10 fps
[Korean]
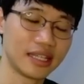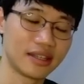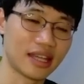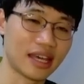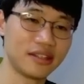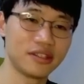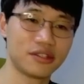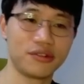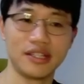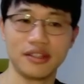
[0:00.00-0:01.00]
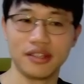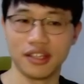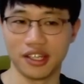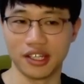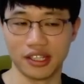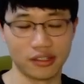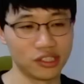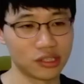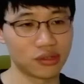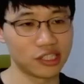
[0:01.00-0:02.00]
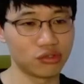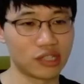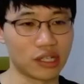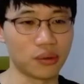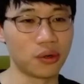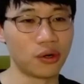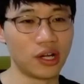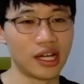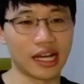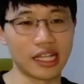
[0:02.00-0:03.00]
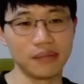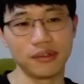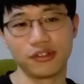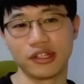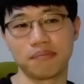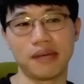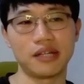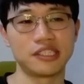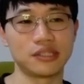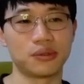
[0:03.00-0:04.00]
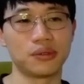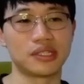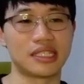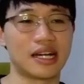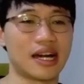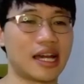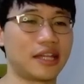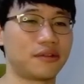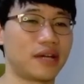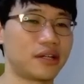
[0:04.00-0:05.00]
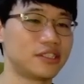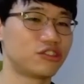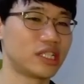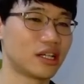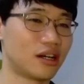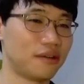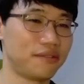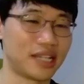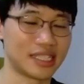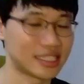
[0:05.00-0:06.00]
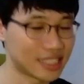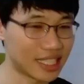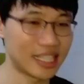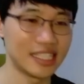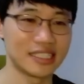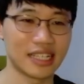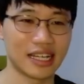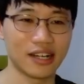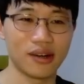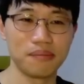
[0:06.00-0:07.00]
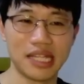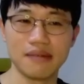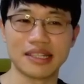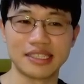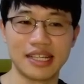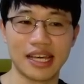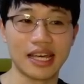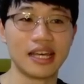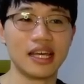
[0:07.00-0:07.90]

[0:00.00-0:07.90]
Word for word: than green tea 이런 식으로 하셔도 되고 아니면 뒤에 빼시고 그냥 I'd rather drink coffee 하나 차라리 그냥 커피나 마실래